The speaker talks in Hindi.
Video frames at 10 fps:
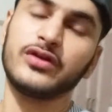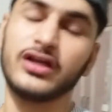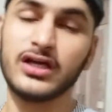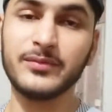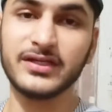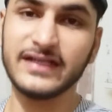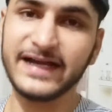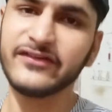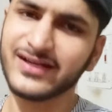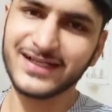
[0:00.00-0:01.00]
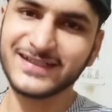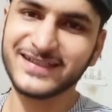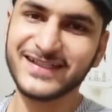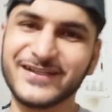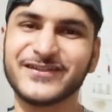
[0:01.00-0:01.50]
अभी डाइट वगैरह लेते
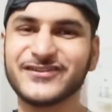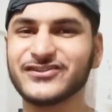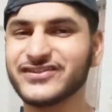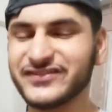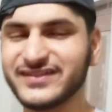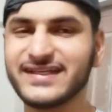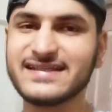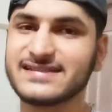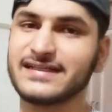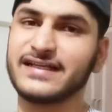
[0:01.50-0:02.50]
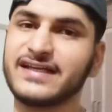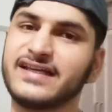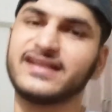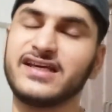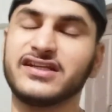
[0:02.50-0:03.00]
हैं और फिर रेस्ट करेंगे
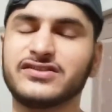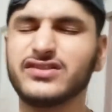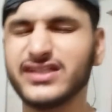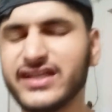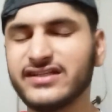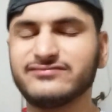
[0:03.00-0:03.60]
नहाएंगे धोएंगे एंड